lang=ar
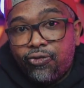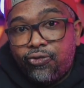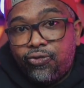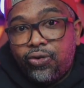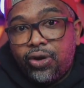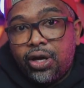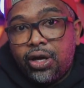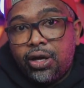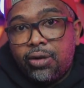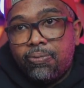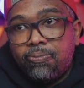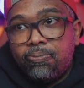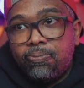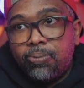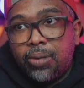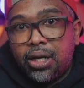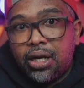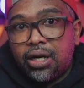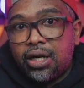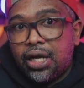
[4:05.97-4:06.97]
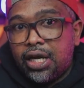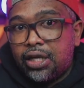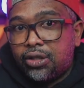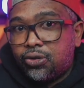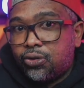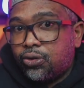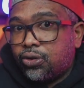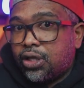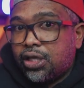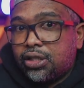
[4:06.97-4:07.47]
فمره
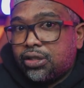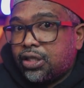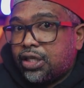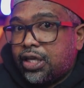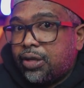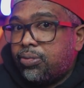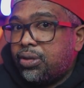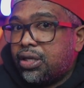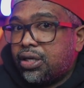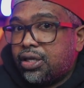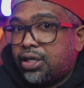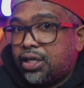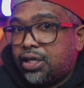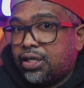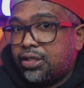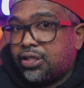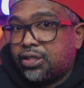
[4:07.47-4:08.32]
حتكون غلطه كبيره انك